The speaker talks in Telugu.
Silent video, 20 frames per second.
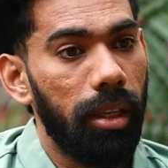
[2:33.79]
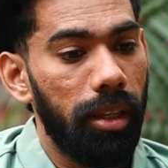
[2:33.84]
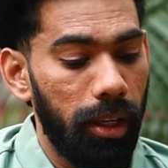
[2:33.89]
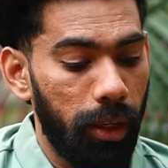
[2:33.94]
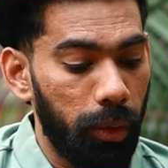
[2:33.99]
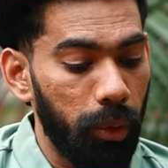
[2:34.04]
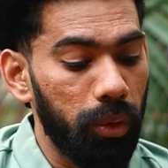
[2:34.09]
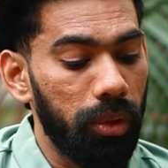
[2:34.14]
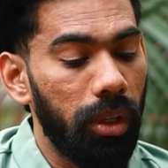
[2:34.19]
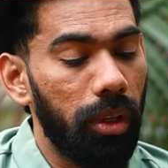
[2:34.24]
ఇది
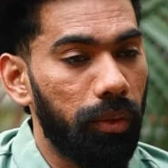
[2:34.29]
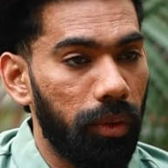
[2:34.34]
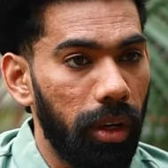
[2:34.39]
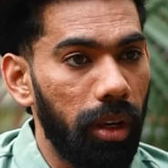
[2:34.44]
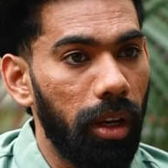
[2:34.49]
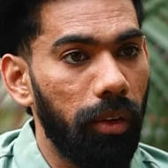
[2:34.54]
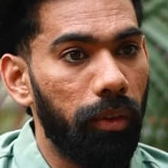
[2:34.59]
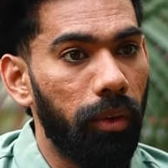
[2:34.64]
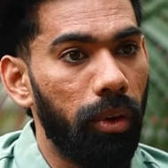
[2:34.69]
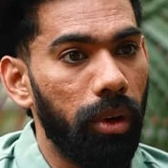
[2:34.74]
టూ థౌజండ్
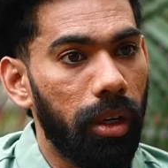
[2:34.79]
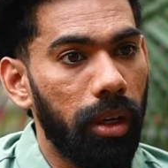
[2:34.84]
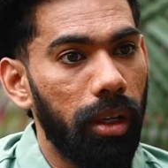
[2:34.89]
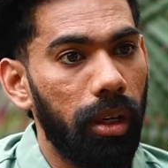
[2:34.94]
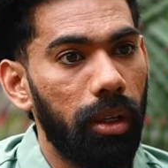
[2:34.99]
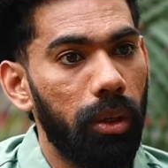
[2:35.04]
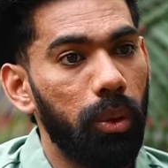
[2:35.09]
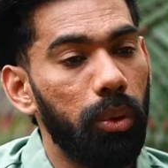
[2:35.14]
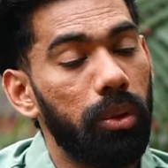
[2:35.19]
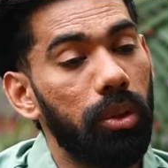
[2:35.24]
ట్వంటీ ఫోర్ కదా
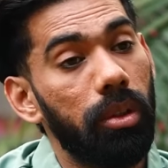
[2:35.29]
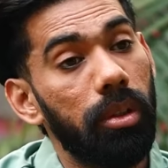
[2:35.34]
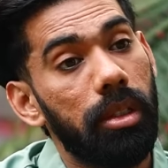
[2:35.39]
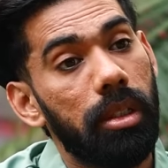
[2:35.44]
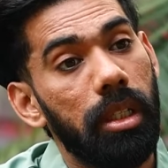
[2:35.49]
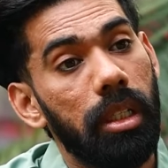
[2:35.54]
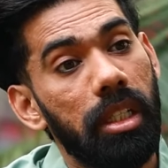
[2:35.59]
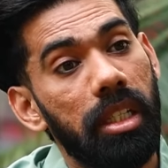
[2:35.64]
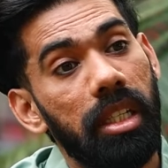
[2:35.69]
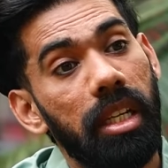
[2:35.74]
టూ థౌజండ్
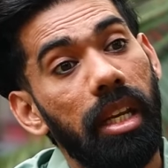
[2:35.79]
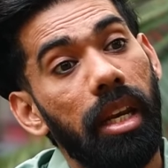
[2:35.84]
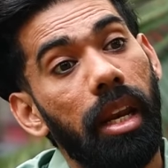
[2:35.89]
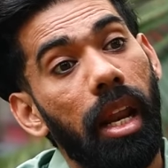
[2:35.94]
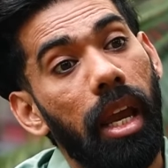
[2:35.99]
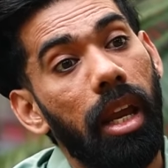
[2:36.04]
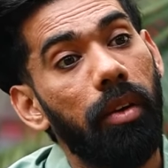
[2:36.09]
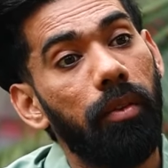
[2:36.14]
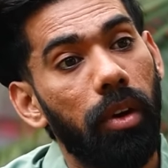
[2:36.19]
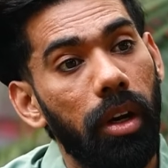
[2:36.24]
సిక్స్టీన్
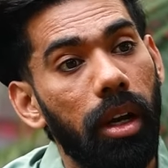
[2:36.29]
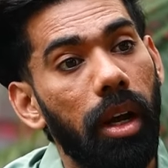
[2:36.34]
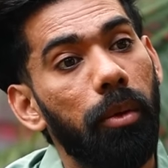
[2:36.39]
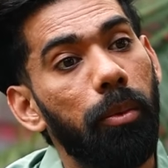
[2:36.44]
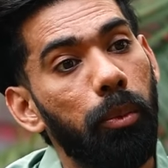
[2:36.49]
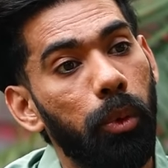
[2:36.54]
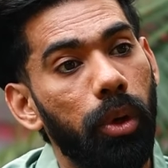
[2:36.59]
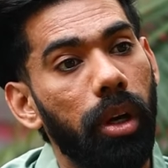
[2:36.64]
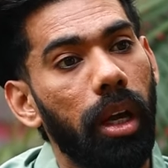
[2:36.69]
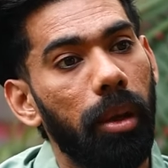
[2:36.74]
నైన్ వరకు
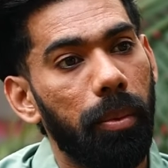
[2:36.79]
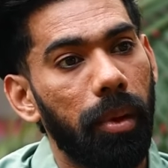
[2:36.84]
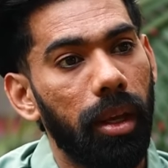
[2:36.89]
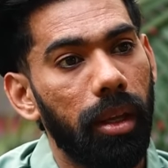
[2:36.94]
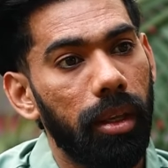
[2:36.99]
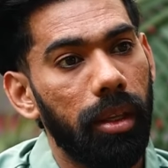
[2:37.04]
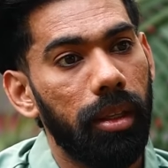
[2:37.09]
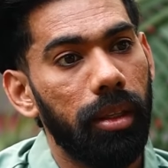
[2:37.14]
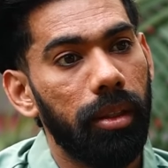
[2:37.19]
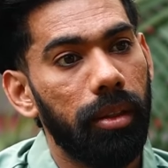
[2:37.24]
అవి బుక్ అయిపోయి
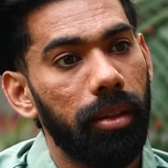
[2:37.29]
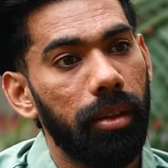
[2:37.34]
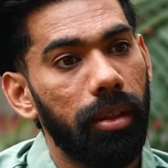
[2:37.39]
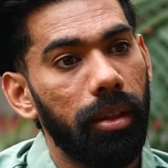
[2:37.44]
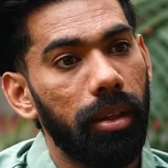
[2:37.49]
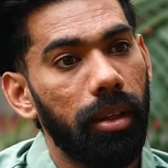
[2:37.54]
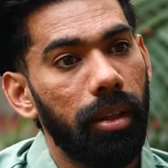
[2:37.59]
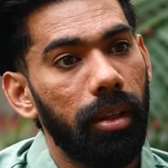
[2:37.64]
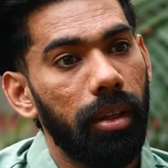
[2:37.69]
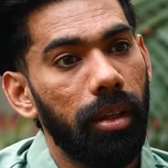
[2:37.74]

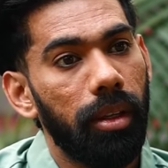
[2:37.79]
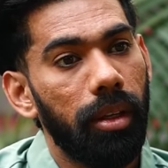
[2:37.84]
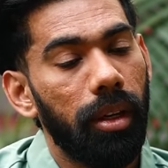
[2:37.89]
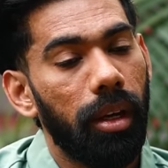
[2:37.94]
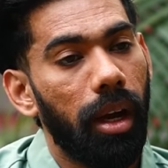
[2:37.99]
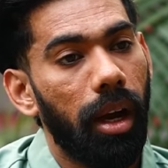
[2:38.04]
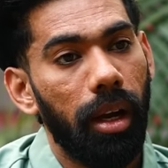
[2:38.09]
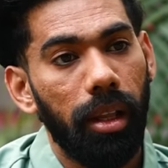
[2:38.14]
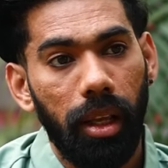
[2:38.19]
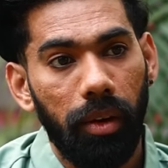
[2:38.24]

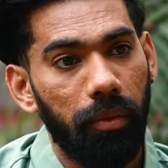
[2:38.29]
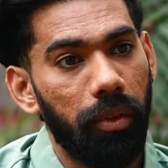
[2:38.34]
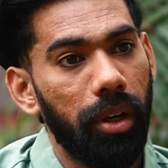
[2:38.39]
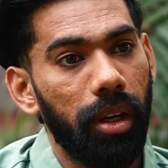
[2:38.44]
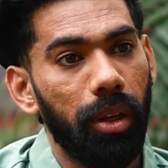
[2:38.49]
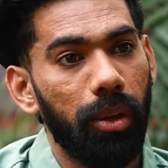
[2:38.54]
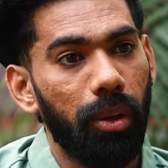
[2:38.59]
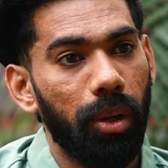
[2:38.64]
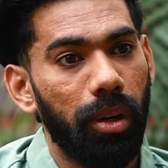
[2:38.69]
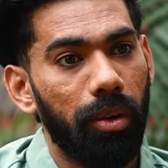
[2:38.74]
అది
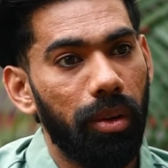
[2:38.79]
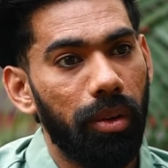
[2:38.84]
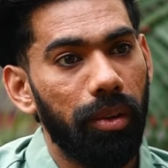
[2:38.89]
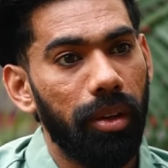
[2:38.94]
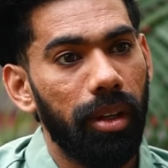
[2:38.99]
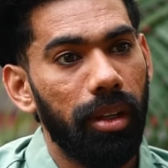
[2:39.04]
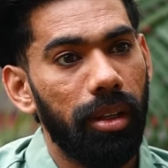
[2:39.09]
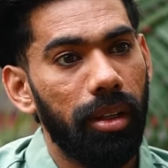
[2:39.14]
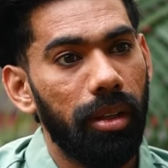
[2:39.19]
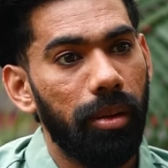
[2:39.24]
ఎవరికి దొరకవు అవి
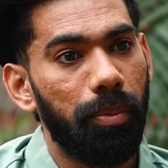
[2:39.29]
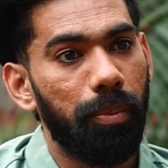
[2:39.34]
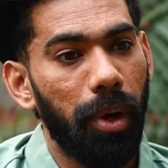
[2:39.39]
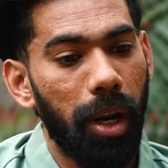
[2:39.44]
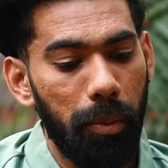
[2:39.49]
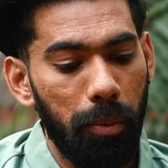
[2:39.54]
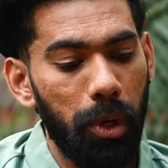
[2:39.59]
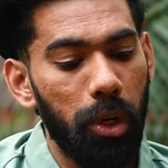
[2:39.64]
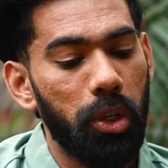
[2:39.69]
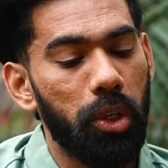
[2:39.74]

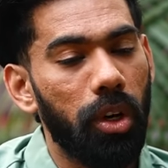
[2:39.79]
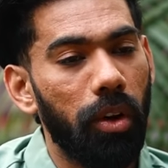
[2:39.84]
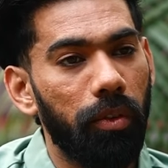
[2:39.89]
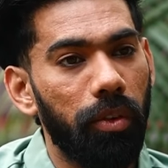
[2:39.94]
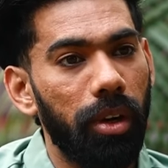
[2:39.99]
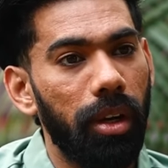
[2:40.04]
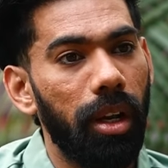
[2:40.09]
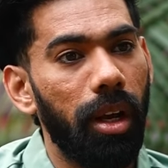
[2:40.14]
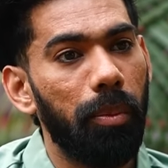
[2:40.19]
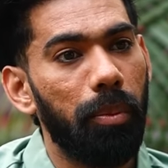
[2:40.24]
ప్రైమ్ మినిస్టర్ ఆఫ్
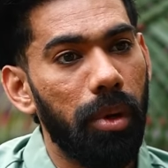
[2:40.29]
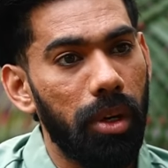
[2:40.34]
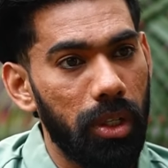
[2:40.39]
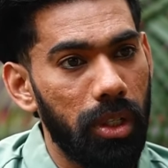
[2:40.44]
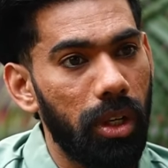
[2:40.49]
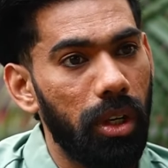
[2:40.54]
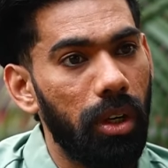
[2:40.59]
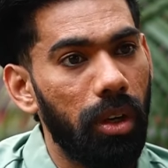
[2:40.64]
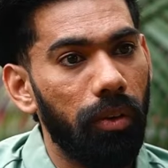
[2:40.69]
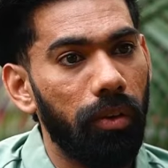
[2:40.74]
ఇండియా
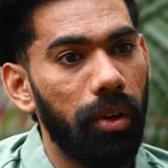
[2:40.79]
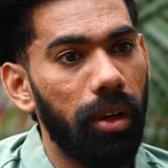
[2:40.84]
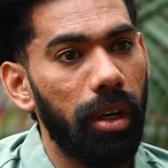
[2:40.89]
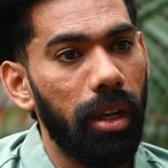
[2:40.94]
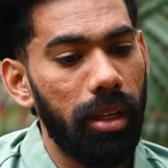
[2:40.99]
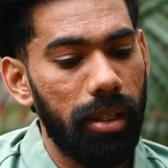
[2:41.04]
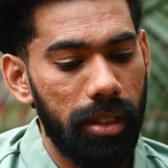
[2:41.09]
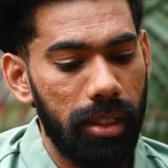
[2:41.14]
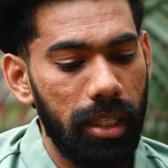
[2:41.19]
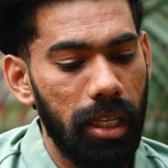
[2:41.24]
ప్రెసిడెంట్ ఆఫ్
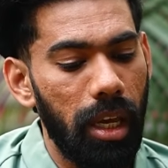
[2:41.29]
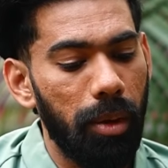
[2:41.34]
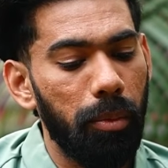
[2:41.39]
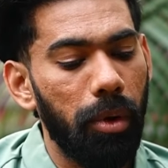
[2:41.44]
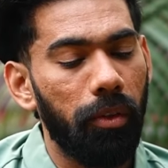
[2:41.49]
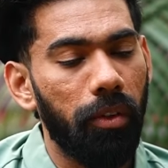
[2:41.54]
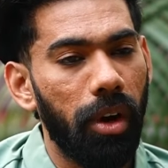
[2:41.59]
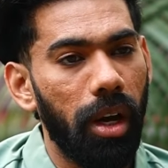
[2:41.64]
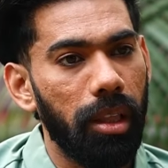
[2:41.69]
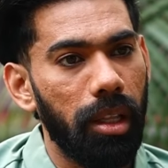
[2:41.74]
ఇండియా సీఎం
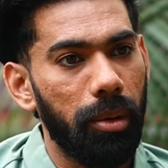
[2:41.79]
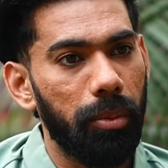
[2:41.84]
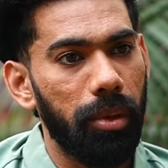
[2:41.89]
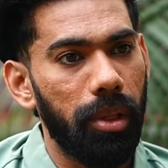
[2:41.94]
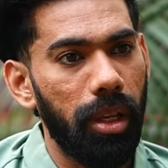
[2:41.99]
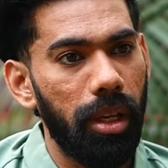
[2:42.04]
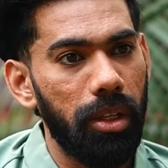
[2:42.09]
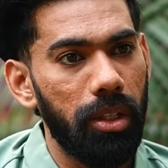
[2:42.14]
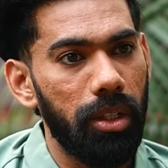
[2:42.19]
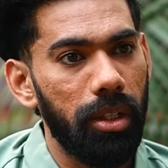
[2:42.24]
ఆఫ్
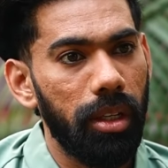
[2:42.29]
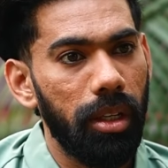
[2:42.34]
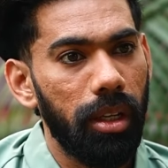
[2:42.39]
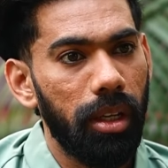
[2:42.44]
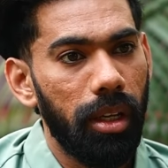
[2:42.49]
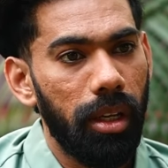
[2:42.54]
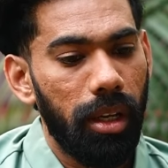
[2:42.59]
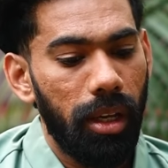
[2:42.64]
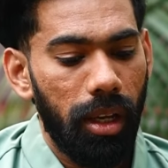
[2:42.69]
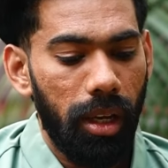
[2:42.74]
ఆంధ్రప్రదేశ్
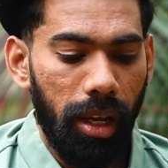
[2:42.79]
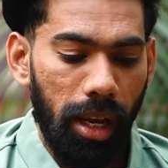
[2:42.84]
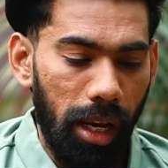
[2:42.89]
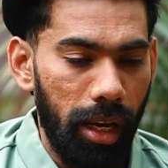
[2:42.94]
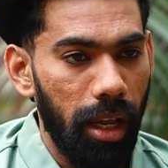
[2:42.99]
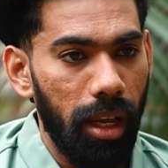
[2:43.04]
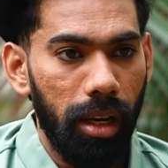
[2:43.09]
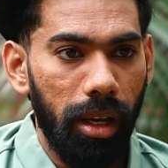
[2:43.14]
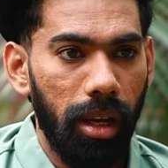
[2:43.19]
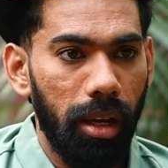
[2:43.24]

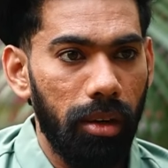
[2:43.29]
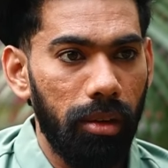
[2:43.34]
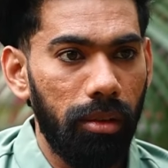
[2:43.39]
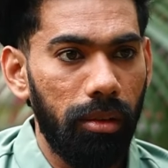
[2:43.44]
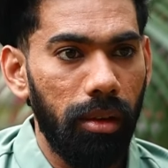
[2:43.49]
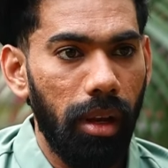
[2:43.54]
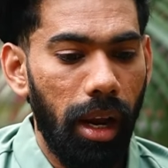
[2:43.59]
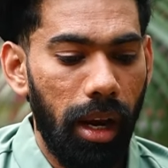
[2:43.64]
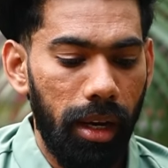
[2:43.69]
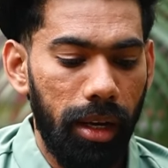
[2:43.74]
కళ్యాణ్ గారు
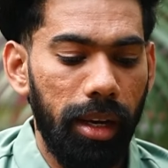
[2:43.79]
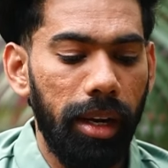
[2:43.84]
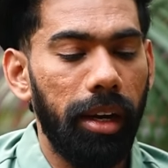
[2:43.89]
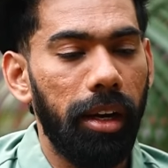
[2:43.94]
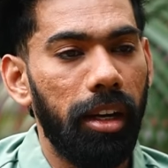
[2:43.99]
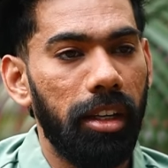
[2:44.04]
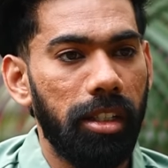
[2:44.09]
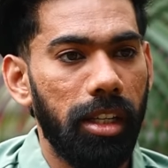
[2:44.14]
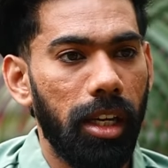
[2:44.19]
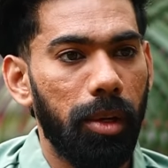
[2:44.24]
అండ్
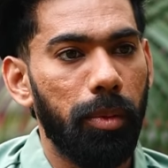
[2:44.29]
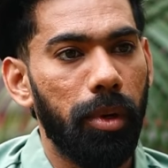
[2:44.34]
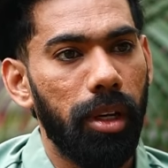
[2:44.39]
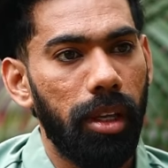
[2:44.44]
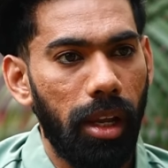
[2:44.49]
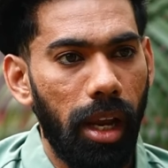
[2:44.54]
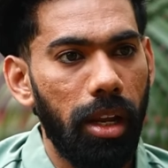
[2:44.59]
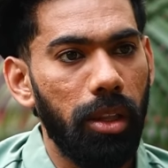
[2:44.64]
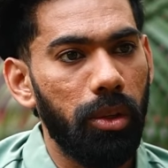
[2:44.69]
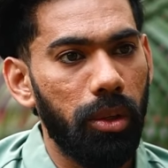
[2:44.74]
టీడీడీ చైర్మన్
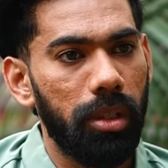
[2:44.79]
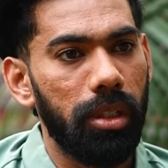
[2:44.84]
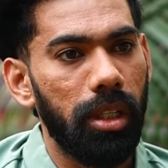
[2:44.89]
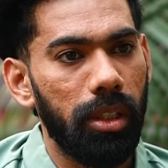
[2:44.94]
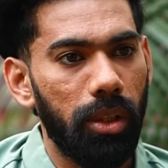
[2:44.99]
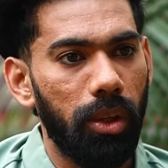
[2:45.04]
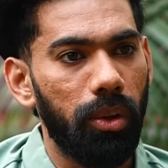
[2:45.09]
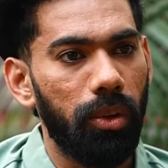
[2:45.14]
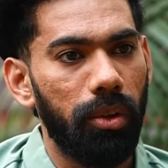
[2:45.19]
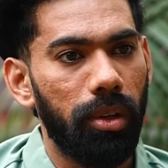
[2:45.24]
ఈ ఐదుగురు
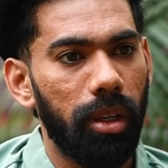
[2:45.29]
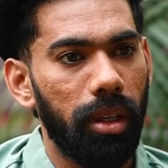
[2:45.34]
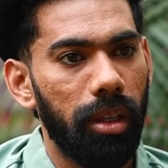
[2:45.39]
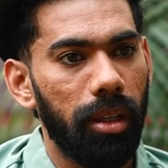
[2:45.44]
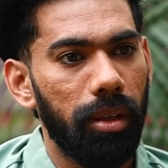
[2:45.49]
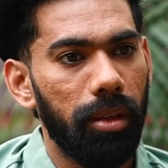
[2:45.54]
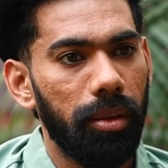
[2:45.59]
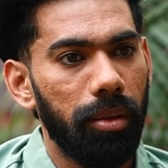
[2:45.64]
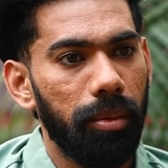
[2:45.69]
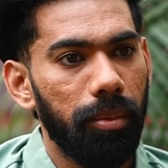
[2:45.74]
చేతుల్లో ఉంటుంది